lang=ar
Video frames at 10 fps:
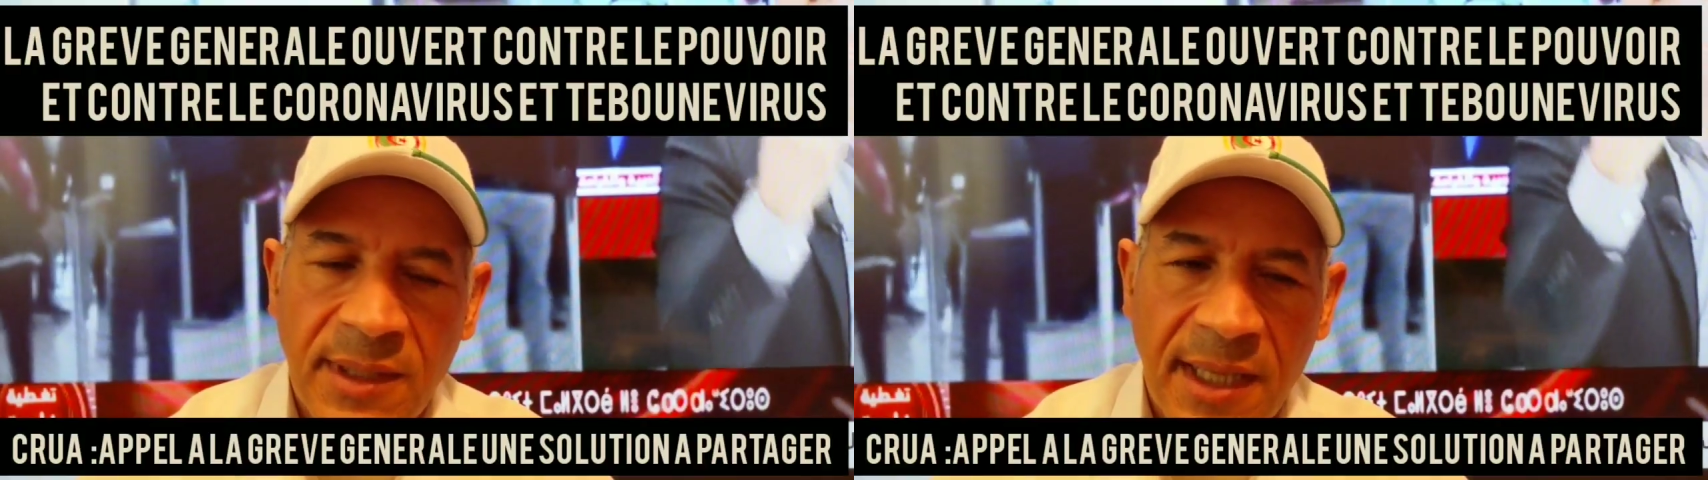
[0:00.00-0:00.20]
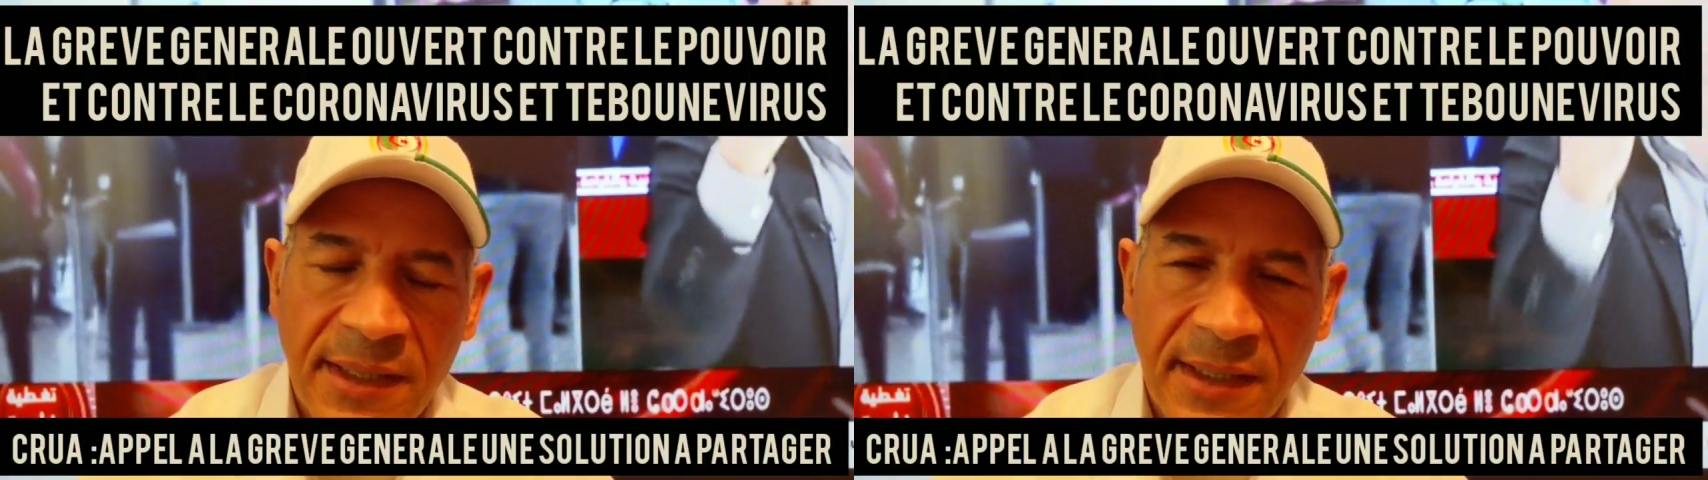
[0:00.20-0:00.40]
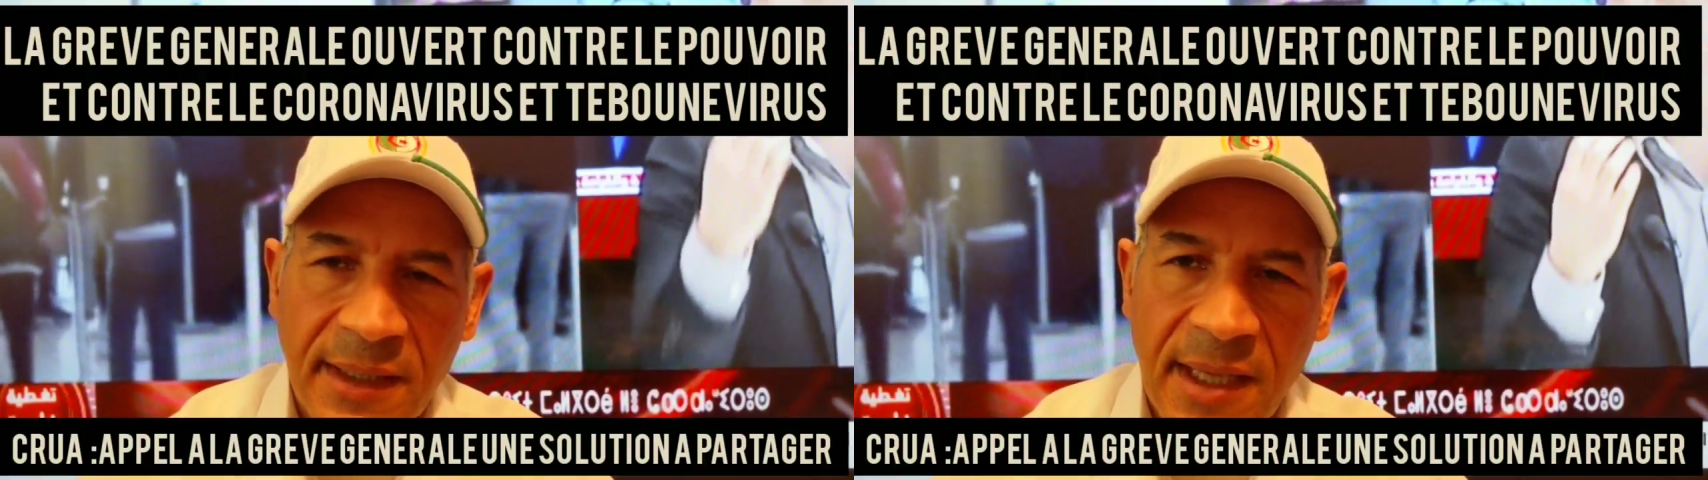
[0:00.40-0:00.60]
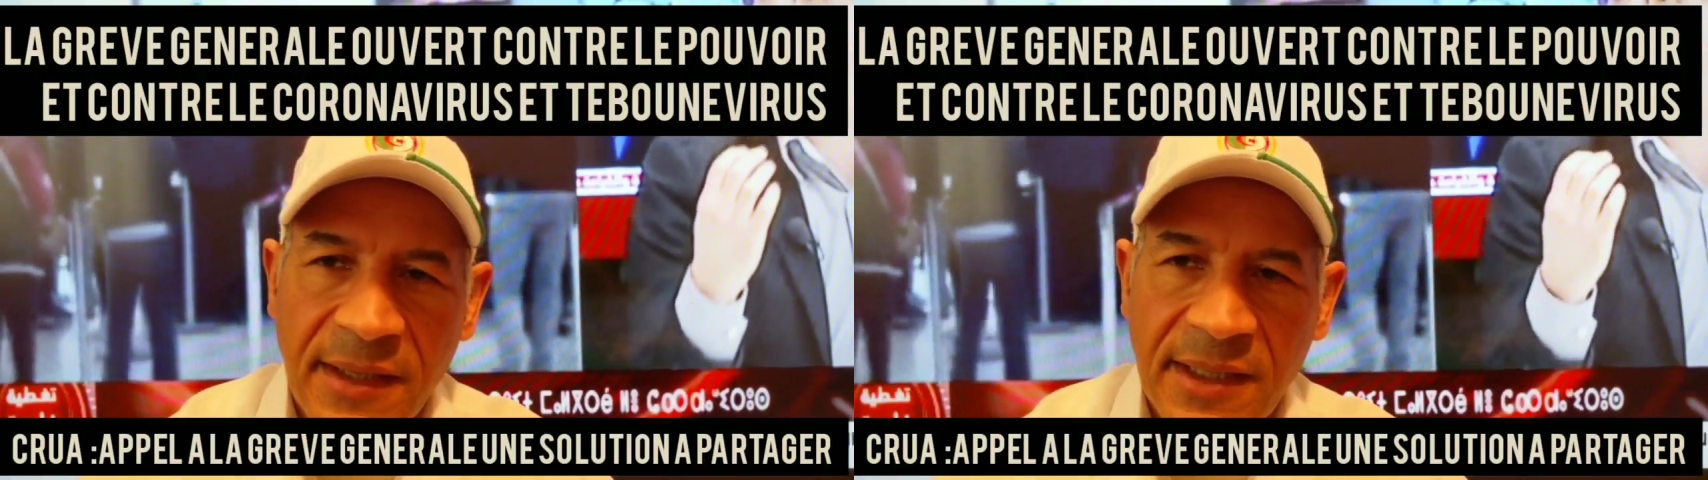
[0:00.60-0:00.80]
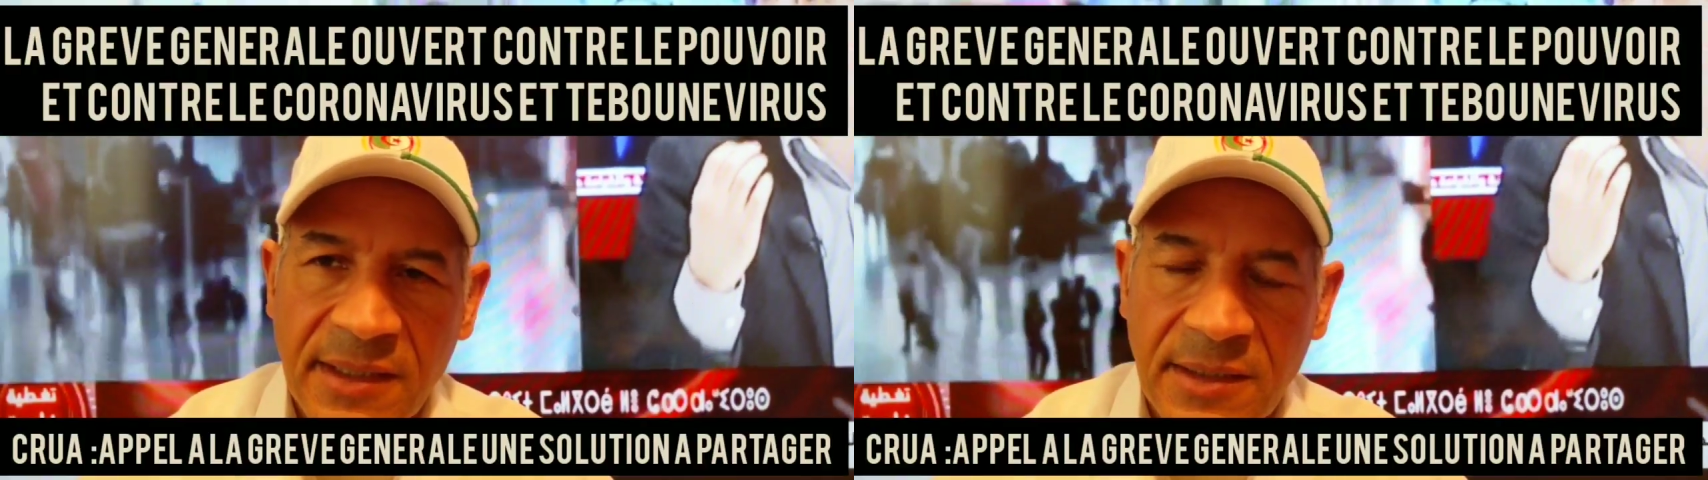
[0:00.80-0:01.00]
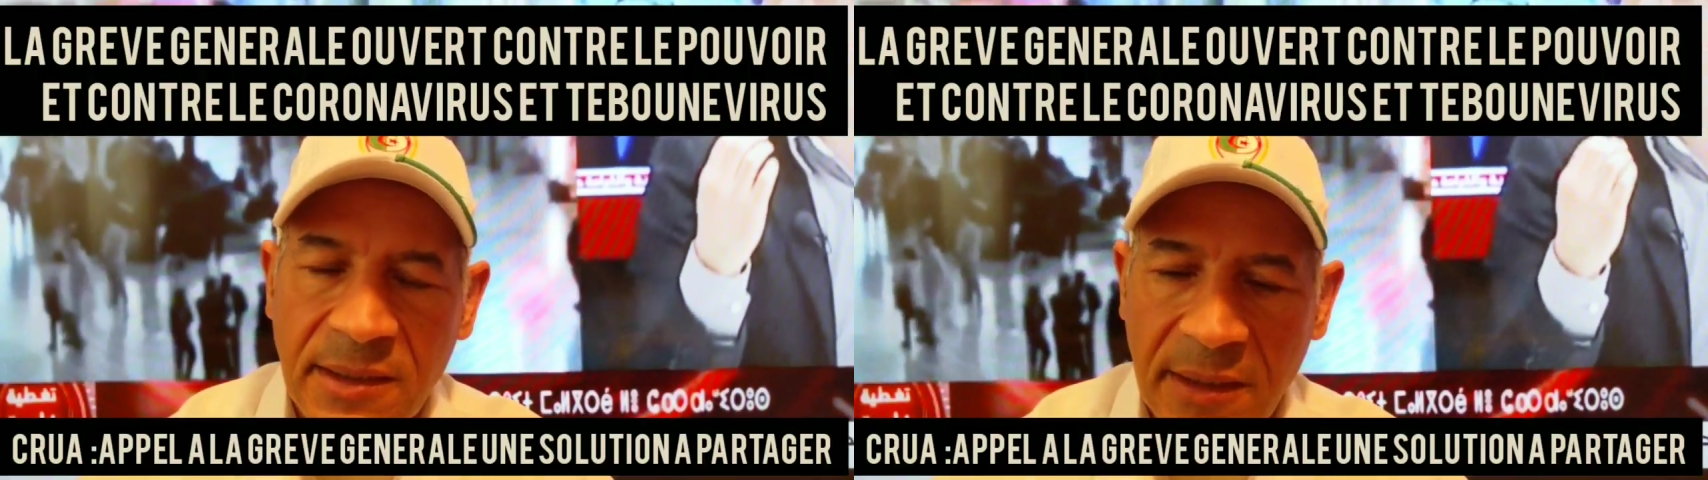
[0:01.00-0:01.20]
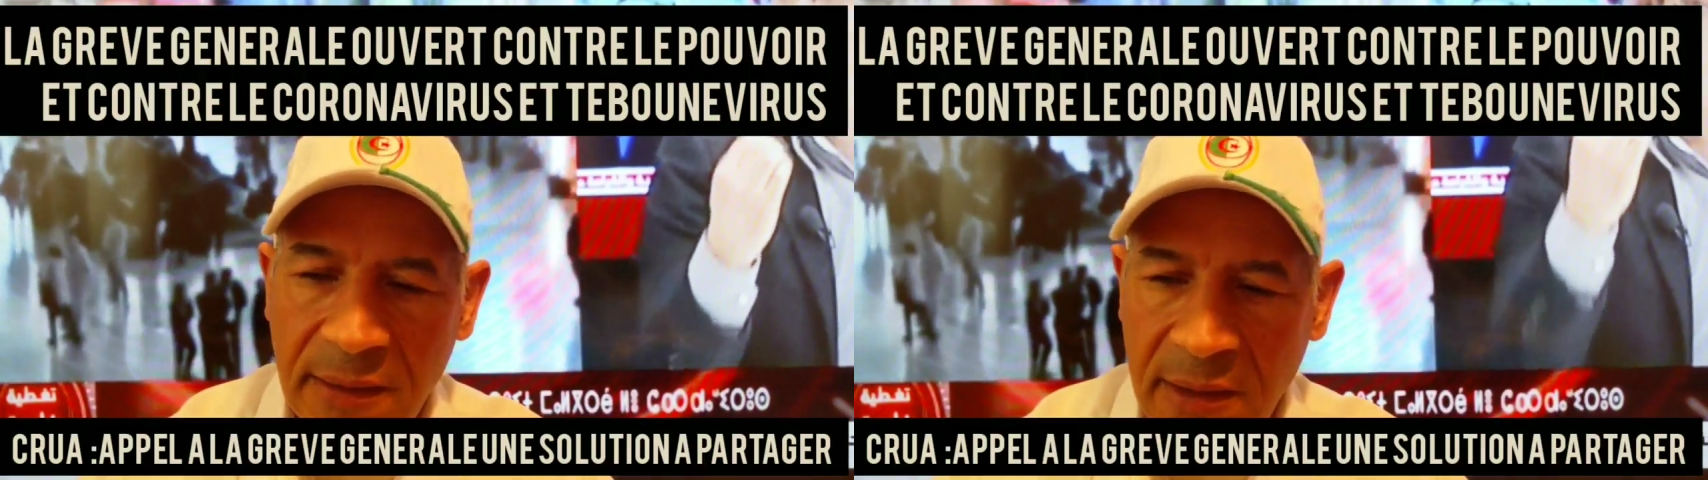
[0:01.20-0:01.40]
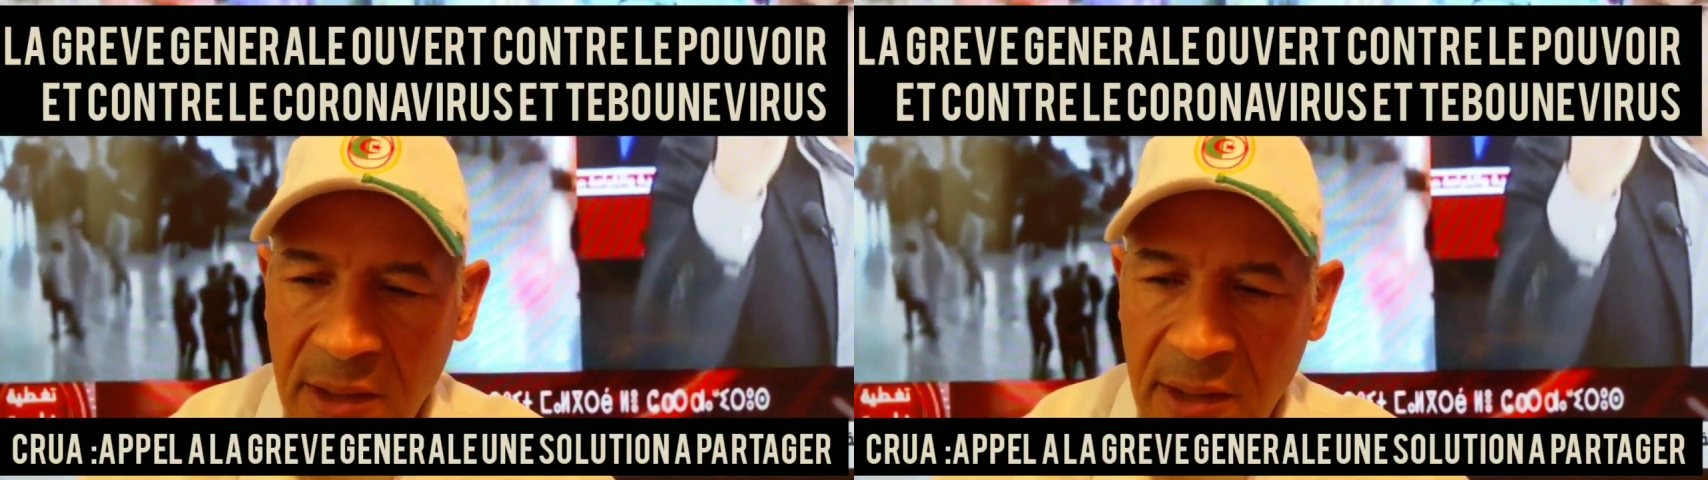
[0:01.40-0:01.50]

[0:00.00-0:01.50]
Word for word: هذه قضية